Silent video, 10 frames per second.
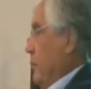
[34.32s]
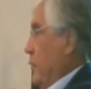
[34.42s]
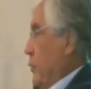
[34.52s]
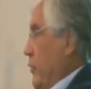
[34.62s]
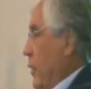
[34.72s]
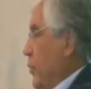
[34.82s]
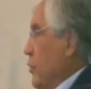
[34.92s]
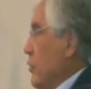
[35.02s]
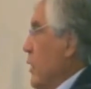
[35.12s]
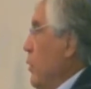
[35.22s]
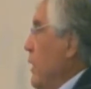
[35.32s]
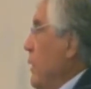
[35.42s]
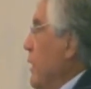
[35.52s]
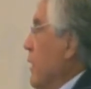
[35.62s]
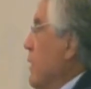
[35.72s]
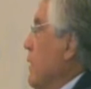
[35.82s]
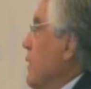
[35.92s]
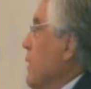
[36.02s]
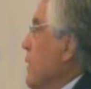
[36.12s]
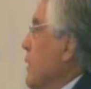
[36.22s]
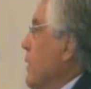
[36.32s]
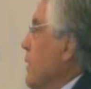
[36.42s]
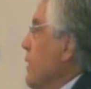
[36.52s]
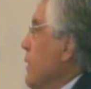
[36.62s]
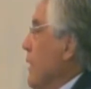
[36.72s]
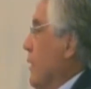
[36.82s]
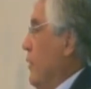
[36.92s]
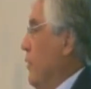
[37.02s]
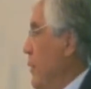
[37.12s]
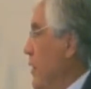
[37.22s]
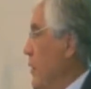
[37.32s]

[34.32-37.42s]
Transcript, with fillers: trovare il punto di equilibrio. Ecco, ce l'abbiamo.